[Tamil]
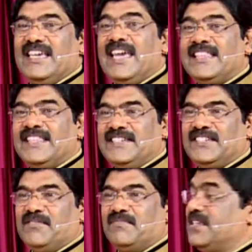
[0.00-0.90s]

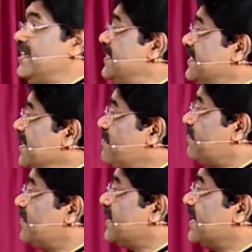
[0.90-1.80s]
ஏத்திசம் இசம்
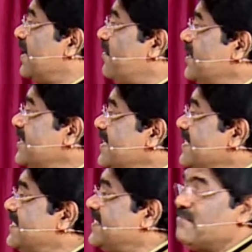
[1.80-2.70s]
கவனிங்க
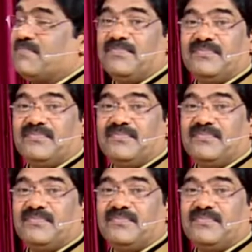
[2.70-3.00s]
இசம்